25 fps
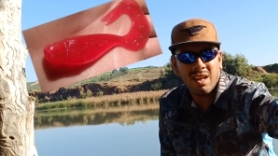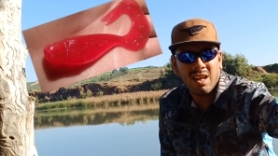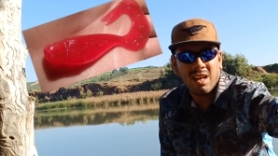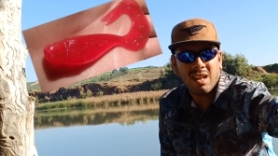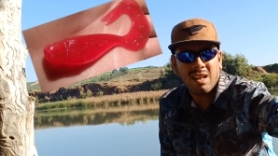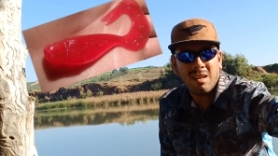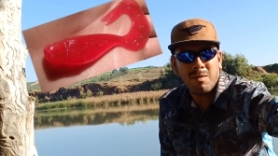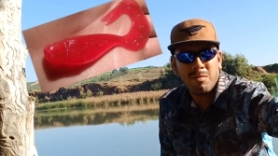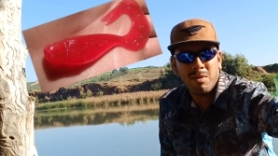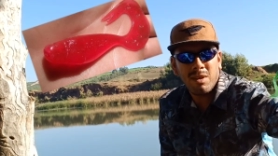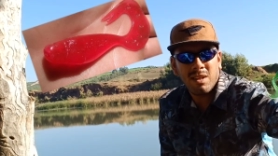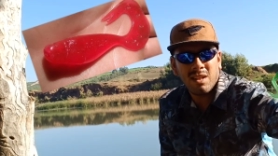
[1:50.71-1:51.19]

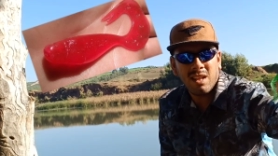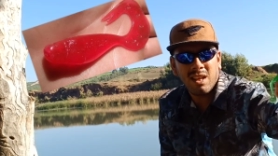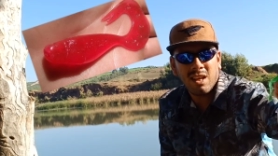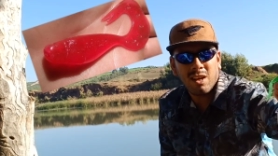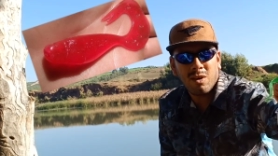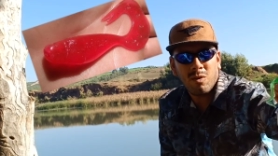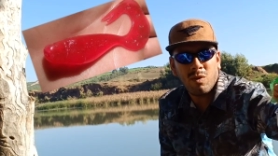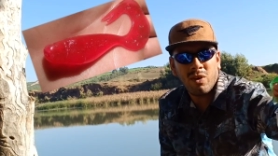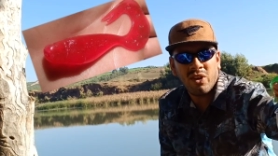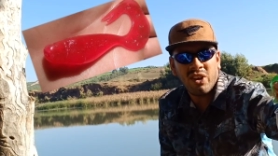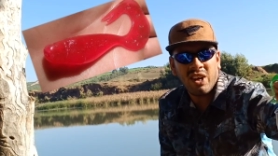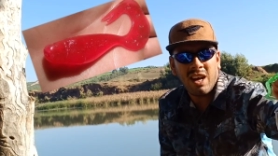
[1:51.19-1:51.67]
اغلبيه
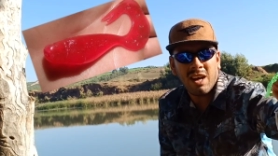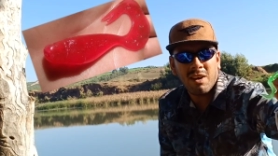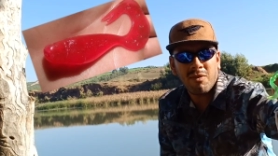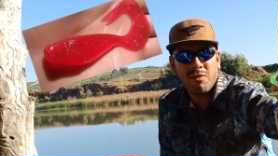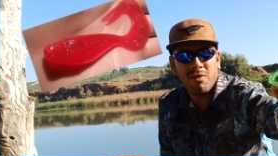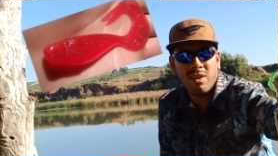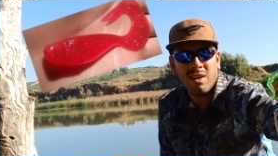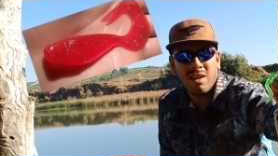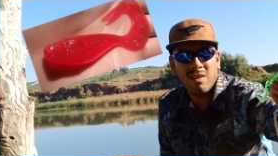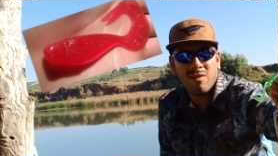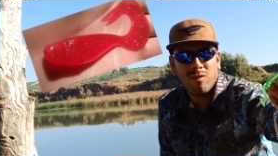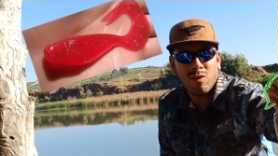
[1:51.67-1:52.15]
الاخوان
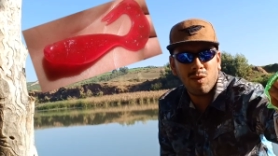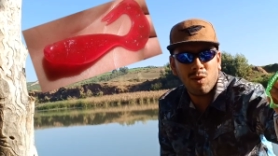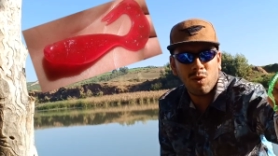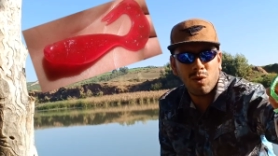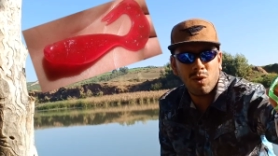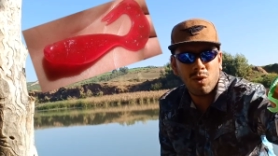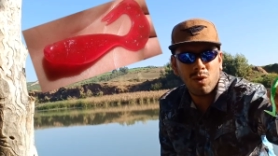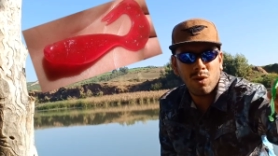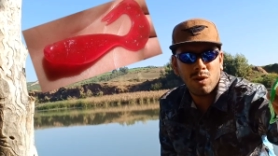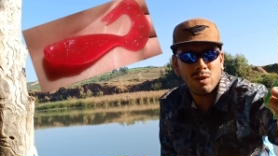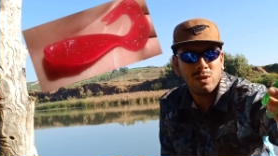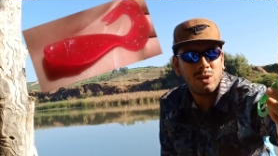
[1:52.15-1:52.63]
عارفين لي
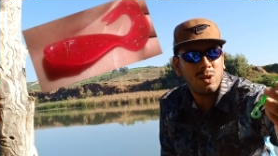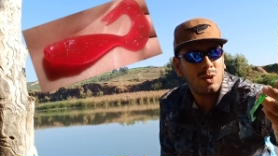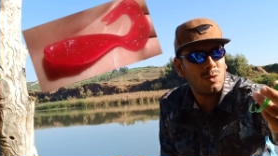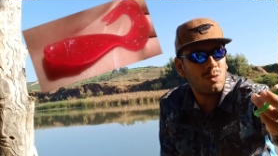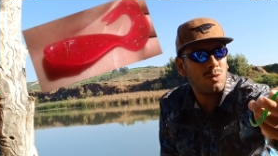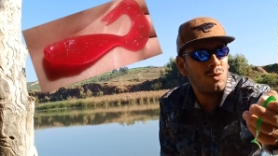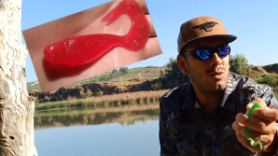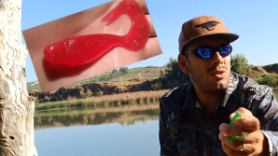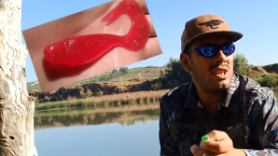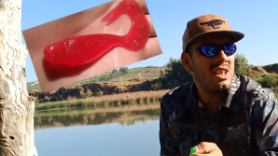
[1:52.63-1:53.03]
فيرغول سيرتو